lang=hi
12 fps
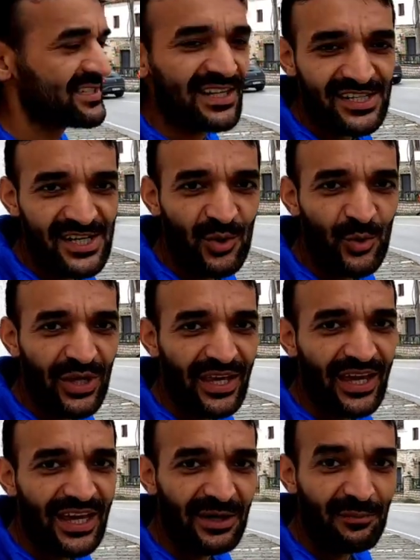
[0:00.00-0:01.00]
कंस्ट्रक्शन
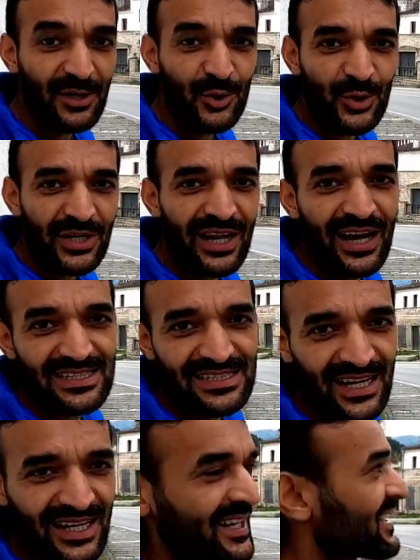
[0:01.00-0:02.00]
हुई है इनमें टोटल
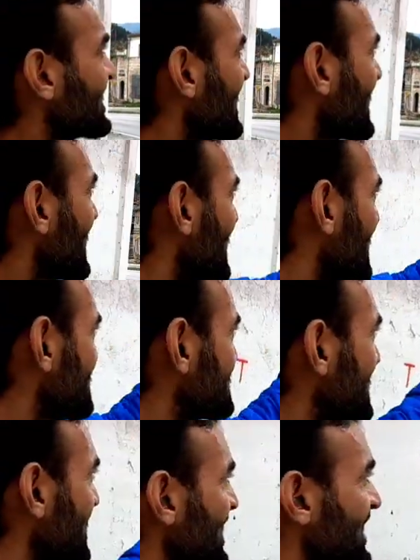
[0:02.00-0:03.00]
हज़ार खिड़कियाँ हैं
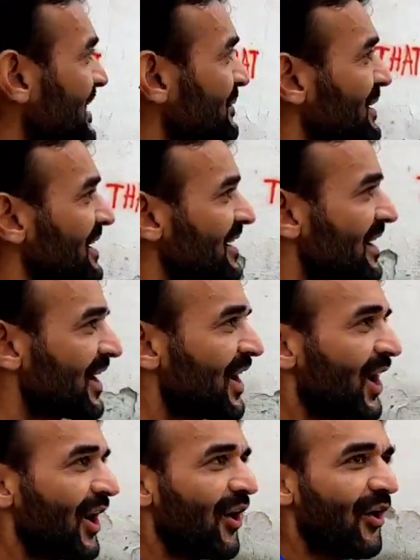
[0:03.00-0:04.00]
इस एरिया में
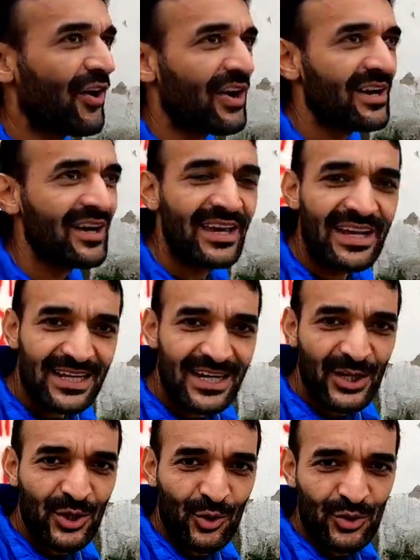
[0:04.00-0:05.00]
और इन
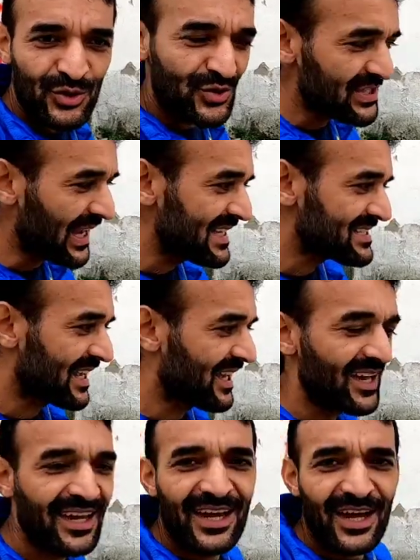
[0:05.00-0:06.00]
खिड़कियों जो साइज़
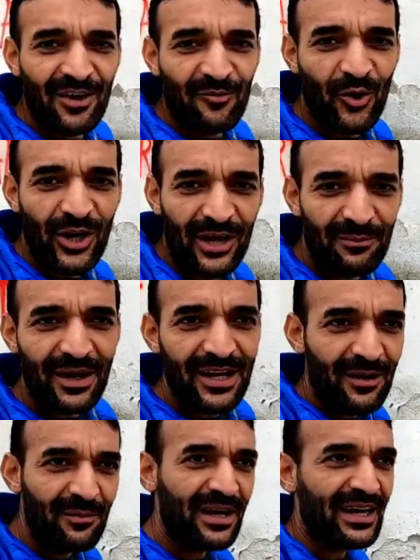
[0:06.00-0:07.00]
है वो
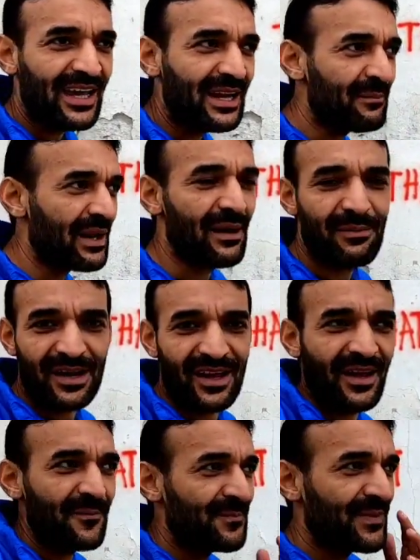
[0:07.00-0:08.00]
लगभग लगभग कह रहे हैं बराबर
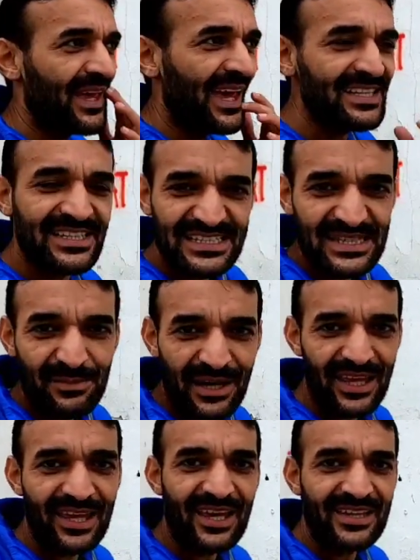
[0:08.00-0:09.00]
है एक जैसी
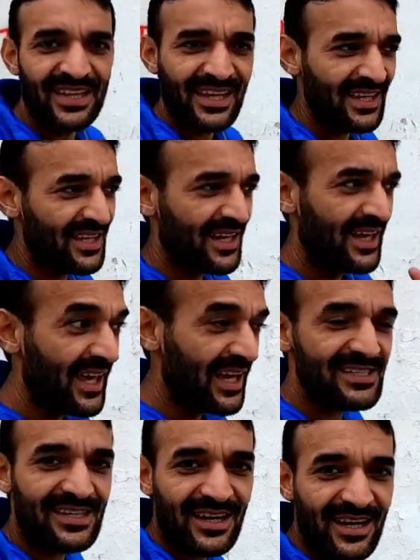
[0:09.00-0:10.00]
बनाई गई थी
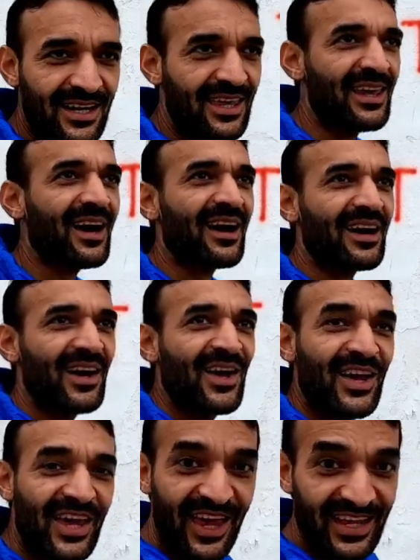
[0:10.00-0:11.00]
एक हज़ार खिड़कियाँ
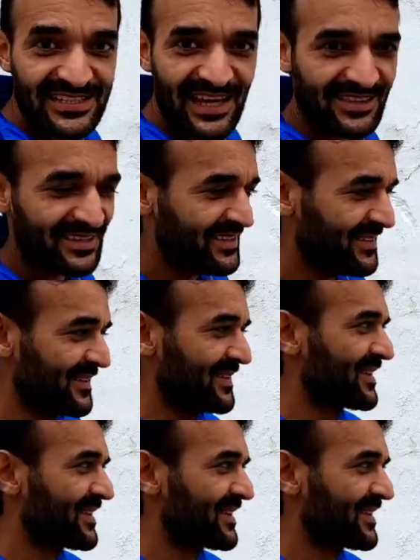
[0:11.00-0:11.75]
एक साथ